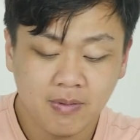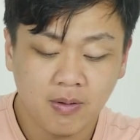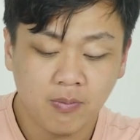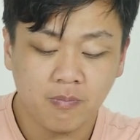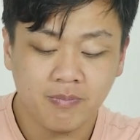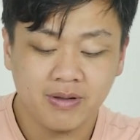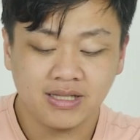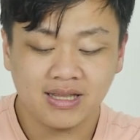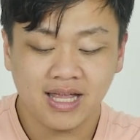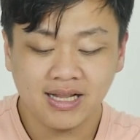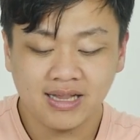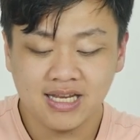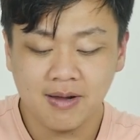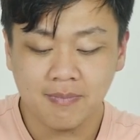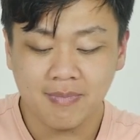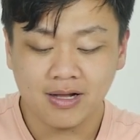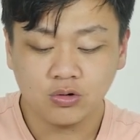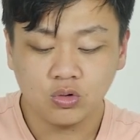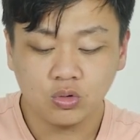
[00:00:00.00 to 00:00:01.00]
mà bọn mình test
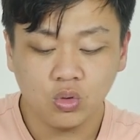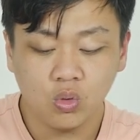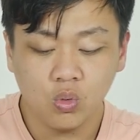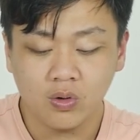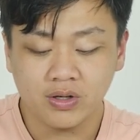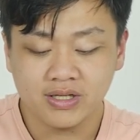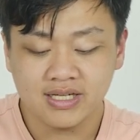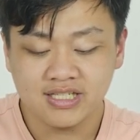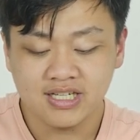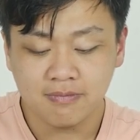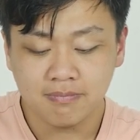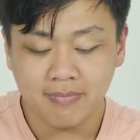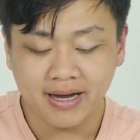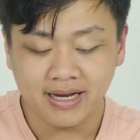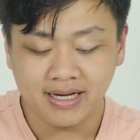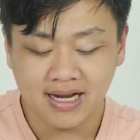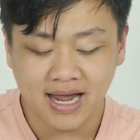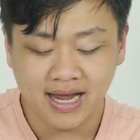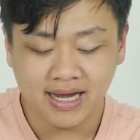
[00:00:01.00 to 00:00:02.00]
điểm AnTuTu ở trên chiếc
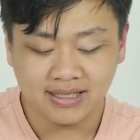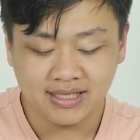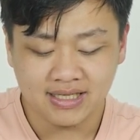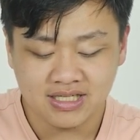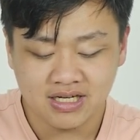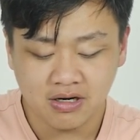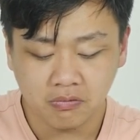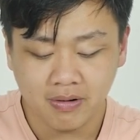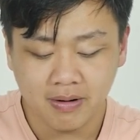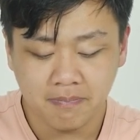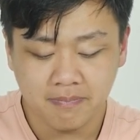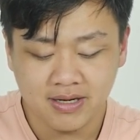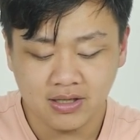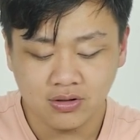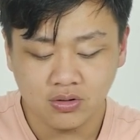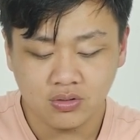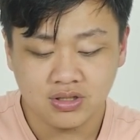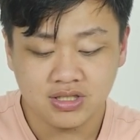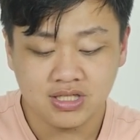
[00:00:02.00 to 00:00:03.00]
máy này thì chiếc Redmi
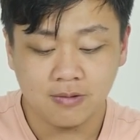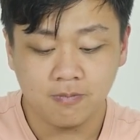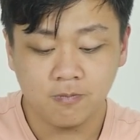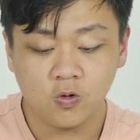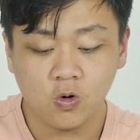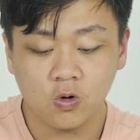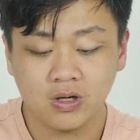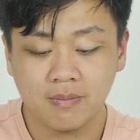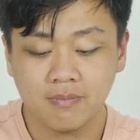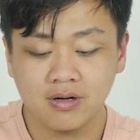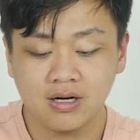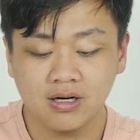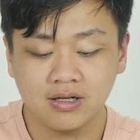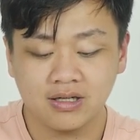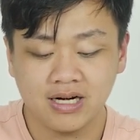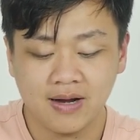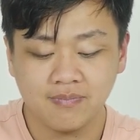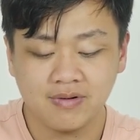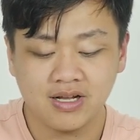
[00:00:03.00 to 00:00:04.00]
Note chín Pro năm G
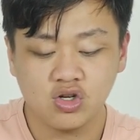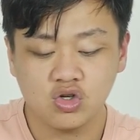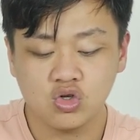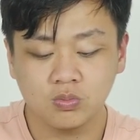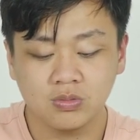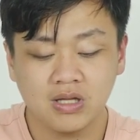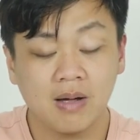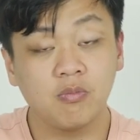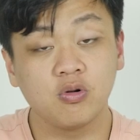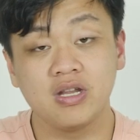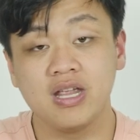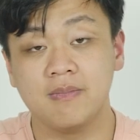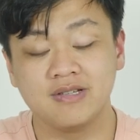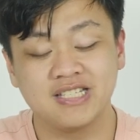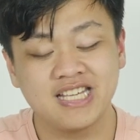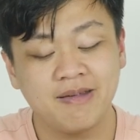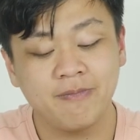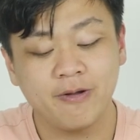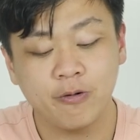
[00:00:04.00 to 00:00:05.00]
đem đến cho chúng ta một điểm
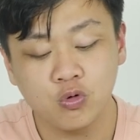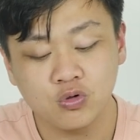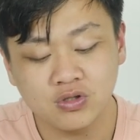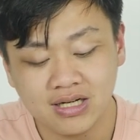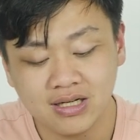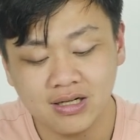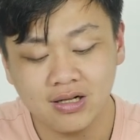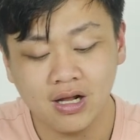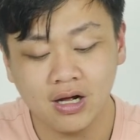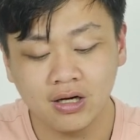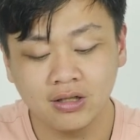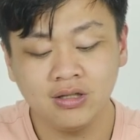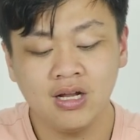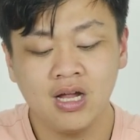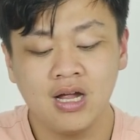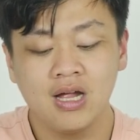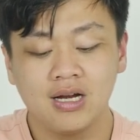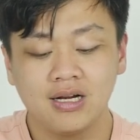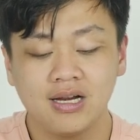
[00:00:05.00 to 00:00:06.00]
xê pê u rất lớn,
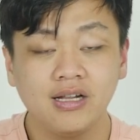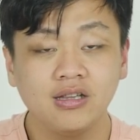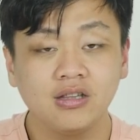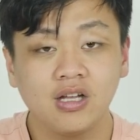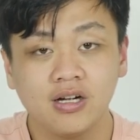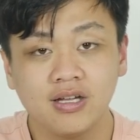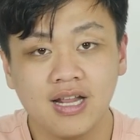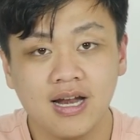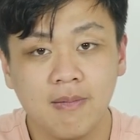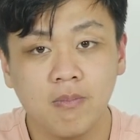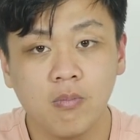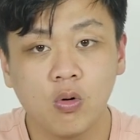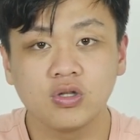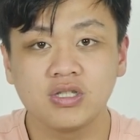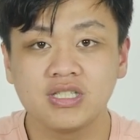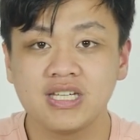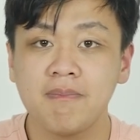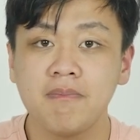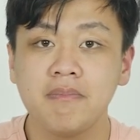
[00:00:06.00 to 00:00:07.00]
lên tới đấy là một
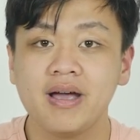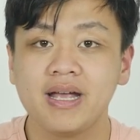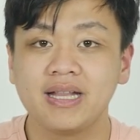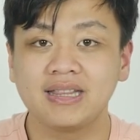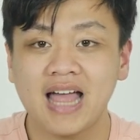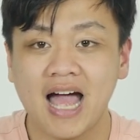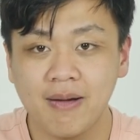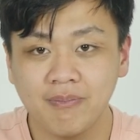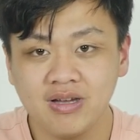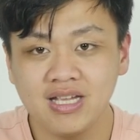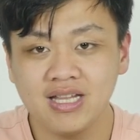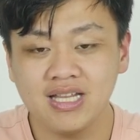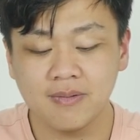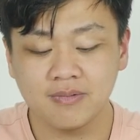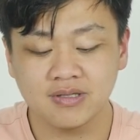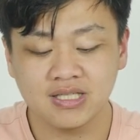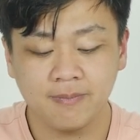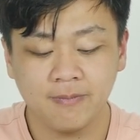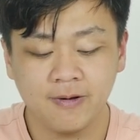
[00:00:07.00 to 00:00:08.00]
trăm mười tám nghìn
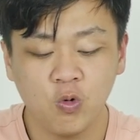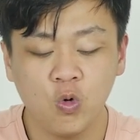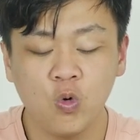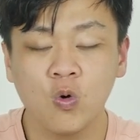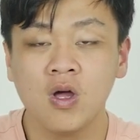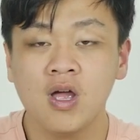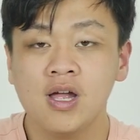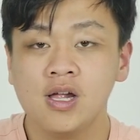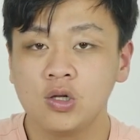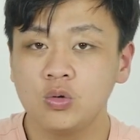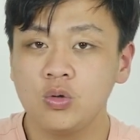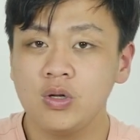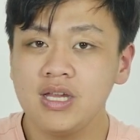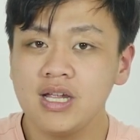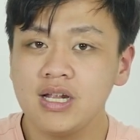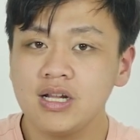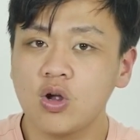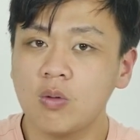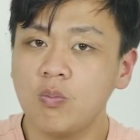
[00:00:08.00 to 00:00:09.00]
điểm xê pê u. Tuy
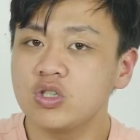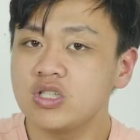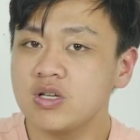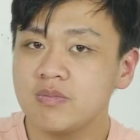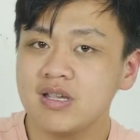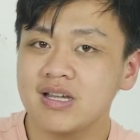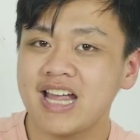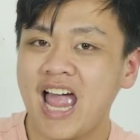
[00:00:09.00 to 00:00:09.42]
nhiên có một trong những